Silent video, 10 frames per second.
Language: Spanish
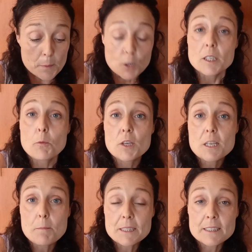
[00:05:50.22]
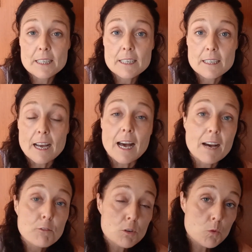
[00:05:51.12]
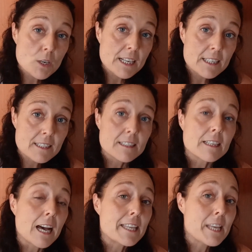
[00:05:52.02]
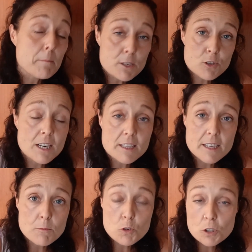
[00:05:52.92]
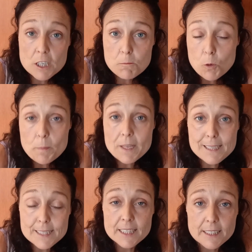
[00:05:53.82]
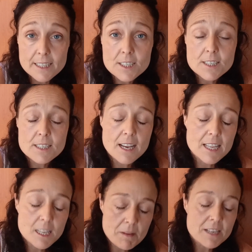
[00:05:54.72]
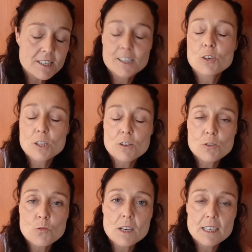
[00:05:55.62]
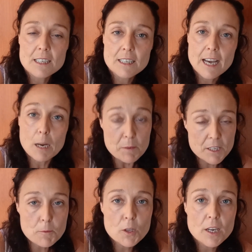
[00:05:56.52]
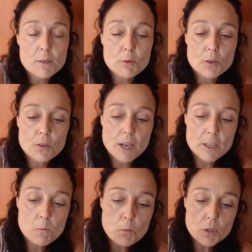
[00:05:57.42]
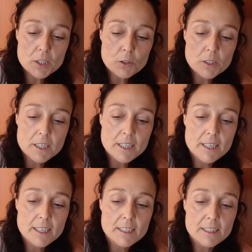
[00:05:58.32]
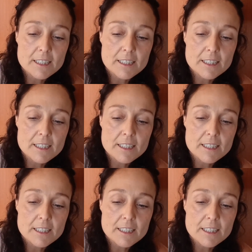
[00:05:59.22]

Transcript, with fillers: Donde podéis aprender a formular y a personalizar vuestras propias recetas. Además, que no lo digo nunca, al principio del libro hay un poquito de,